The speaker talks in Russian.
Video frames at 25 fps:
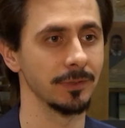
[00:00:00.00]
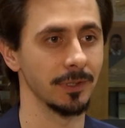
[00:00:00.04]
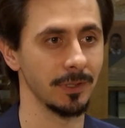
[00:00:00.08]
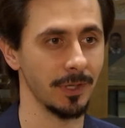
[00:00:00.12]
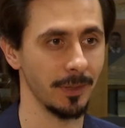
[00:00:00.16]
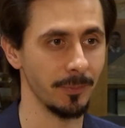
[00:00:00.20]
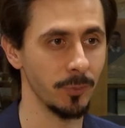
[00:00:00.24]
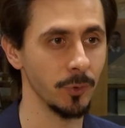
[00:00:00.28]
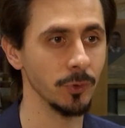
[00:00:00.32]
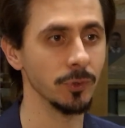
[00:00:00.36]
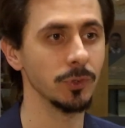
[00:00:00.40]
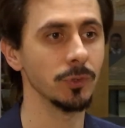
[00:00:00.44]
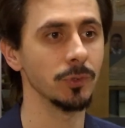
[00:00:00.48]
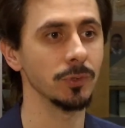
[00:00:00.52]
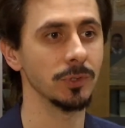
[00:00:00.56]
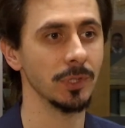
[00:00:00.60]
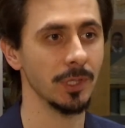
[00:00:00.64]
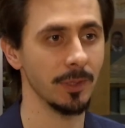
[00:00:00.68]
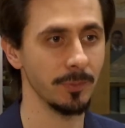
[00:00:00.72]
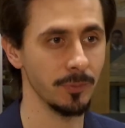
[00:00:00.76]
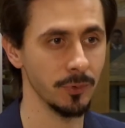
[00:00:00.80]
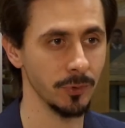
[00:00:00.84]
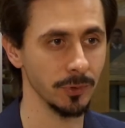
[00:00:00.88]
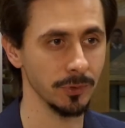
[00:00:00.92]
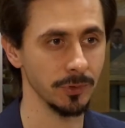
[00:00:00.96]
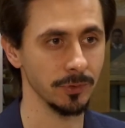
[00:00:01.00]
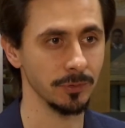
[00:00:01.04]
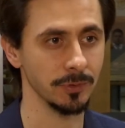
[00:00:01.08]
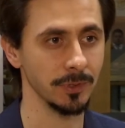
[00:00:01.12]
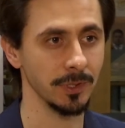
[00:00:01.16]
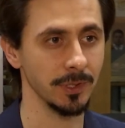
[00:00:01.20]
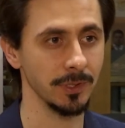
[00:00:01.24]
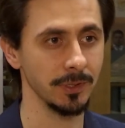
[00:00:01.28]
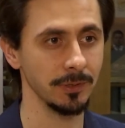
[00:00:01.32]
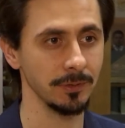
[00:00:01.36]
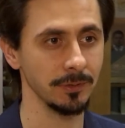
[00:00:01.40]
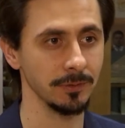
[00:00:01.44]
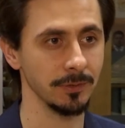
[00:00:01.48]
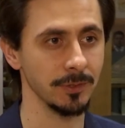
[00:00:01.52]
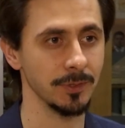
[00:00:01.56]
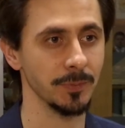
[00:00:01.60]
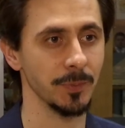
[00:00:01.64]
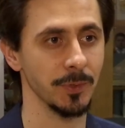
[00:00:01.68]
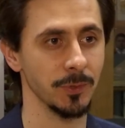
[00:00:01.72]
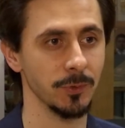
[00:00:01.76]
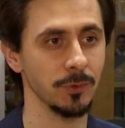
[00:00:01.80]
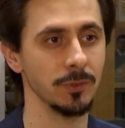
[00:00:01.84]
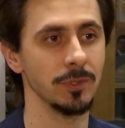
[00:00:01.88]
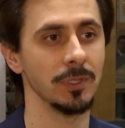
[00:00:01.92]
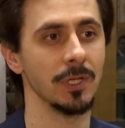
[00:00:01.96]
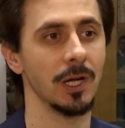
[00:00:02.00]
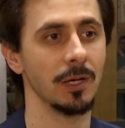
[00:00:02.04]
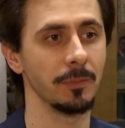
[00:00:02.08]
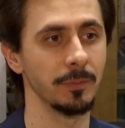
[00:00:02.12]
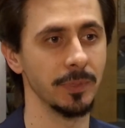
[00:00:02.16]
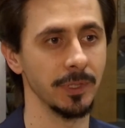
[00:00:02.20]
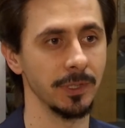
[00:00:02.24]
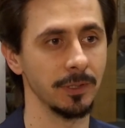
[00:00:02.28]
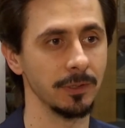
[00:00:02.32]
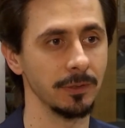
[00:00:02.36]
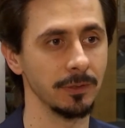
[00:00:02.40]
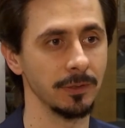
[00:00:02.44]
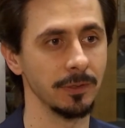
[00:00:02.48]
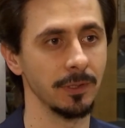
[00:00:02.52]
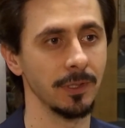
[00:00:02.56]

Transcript: работают работу, да, то есть, по сути, рабы.